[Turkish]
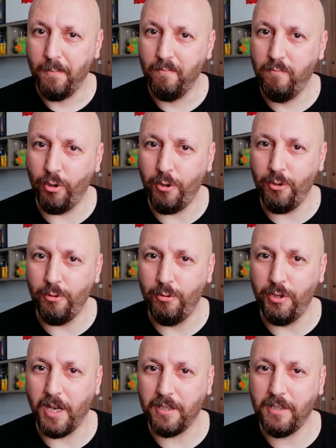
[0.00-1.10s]
Bugünün
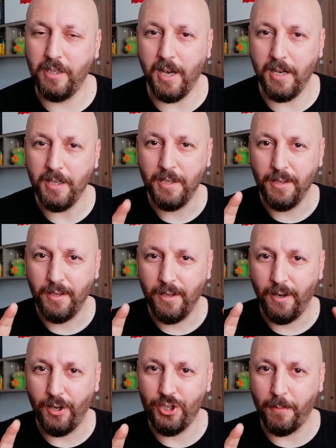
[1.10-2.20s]
dünyasıyla
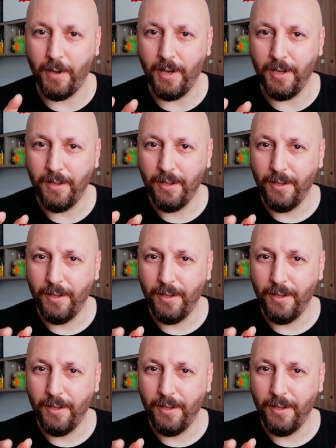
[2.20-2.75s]
acaba